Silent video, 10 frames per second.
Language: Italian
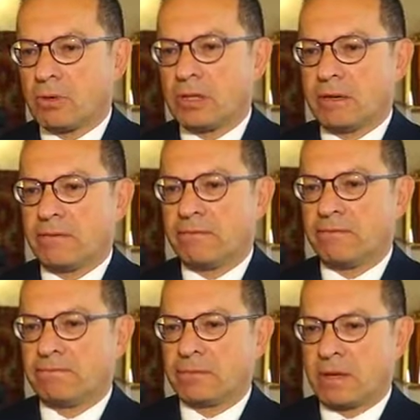quindi
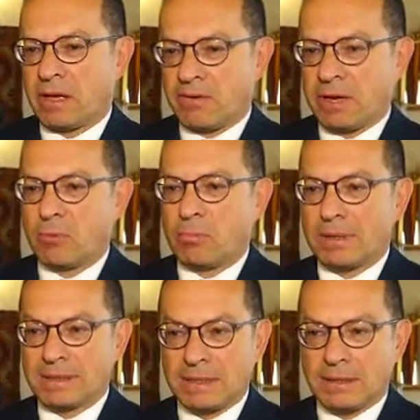mh, avremo
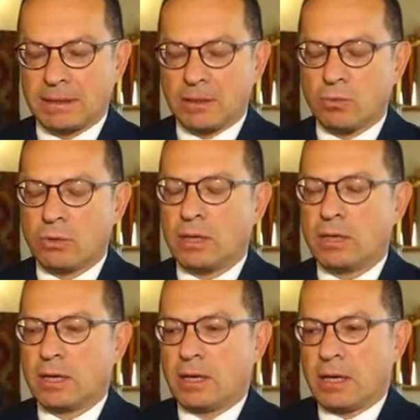presente
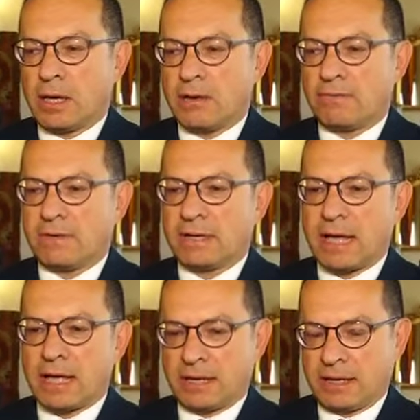qui a
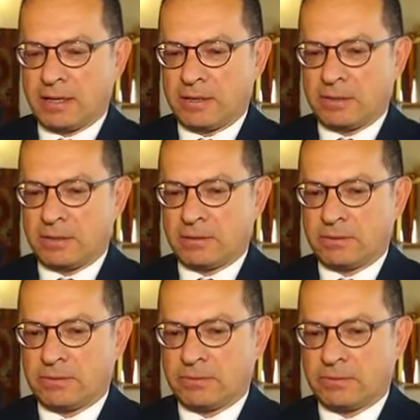Ferrara
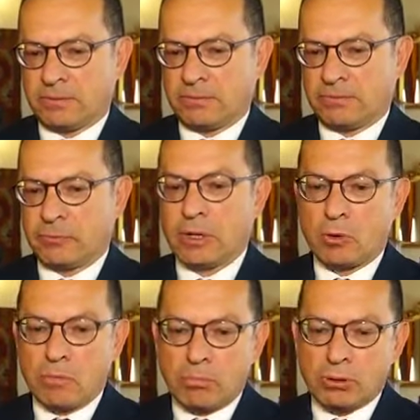eh, una
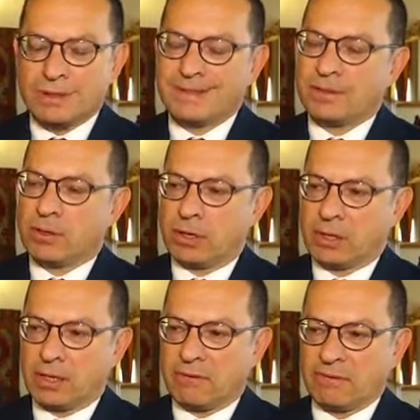
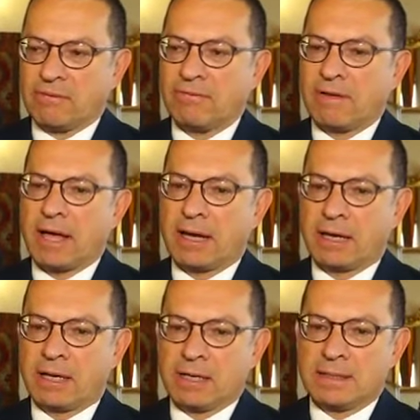composizione della
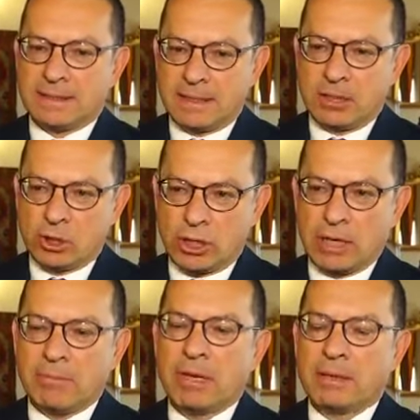fanfaca 16
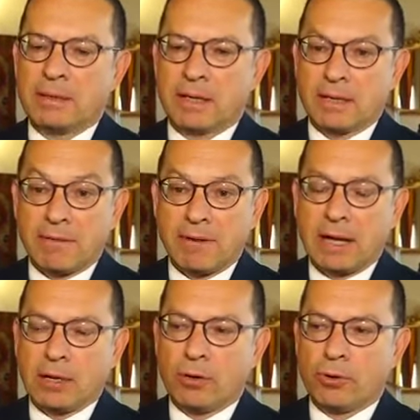elementi a
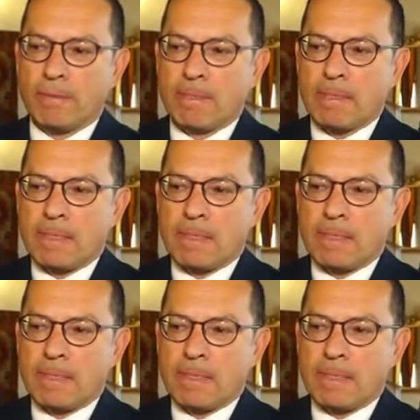cavallo